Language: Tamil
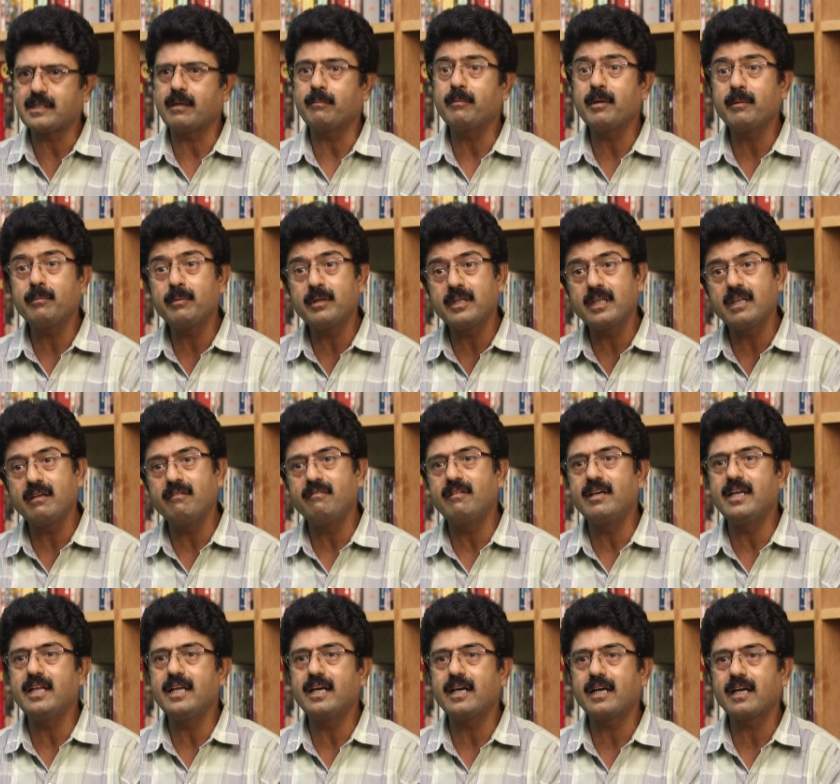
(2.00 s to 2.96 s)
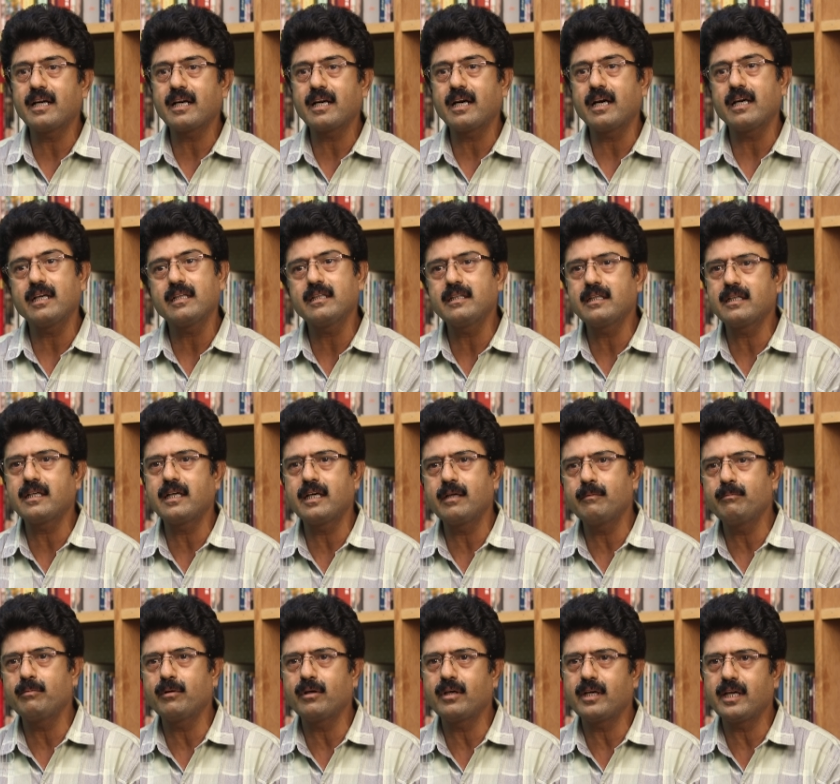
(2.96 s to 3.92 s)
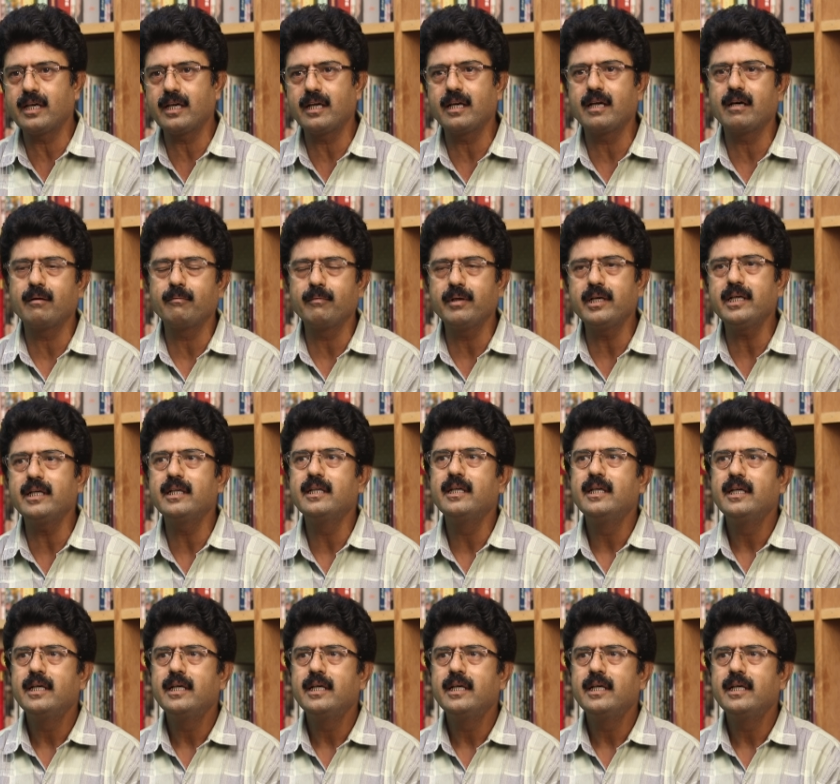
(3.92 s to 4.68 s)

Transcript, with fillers: சமீபத்தில் வெளியான கருத்து கணிப்புகள் எல்லாமே